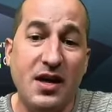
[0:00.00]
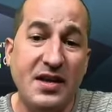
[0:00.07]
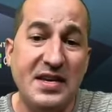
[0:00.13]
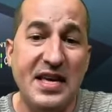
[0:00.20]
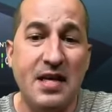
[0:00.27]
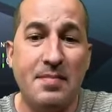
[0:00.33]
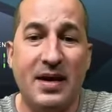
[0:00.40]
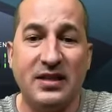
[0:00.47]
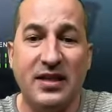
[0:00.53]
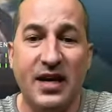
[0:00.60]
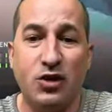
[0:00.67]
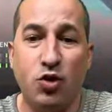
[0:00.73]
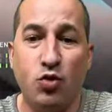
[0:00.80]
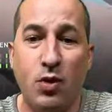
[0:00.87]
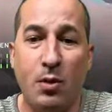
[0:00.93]
y además
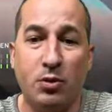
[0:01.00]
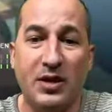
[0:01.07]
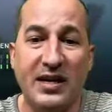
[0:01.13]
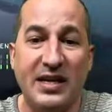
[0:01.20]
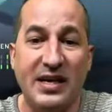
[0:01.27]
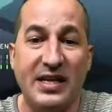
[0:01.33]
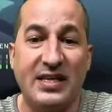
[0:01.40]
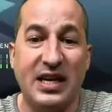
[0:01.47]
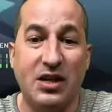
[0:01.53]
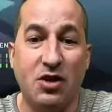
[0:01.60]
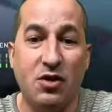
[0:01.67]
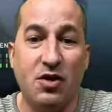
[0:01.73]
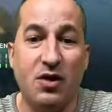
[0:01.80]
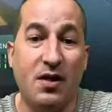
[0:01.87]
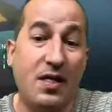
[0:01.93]
es un nuevo tanque que
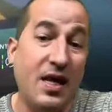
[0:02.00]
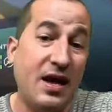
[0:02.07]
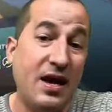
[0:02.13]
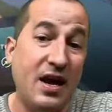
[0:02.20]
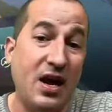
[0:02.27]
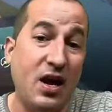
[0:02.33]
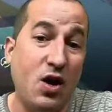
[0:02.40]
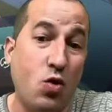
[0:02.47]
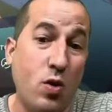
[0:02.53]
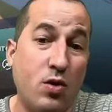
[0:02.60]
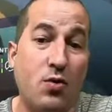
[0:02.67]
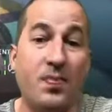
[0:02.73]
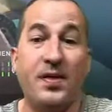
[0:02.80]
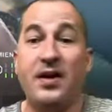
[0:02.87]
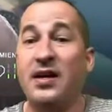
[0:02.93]
salió en el
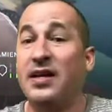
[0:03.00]
juego.